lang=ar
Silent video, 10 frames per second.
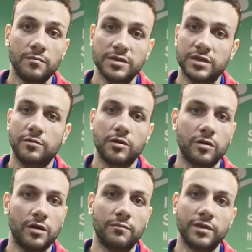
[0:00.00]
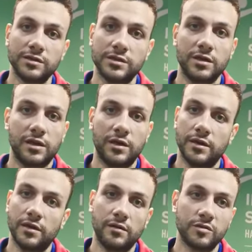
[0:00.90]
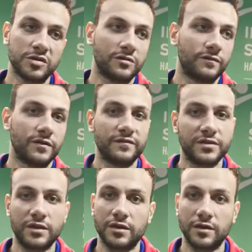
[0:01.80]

بس برضه احنا بننزل احنا واثقين في نفسنا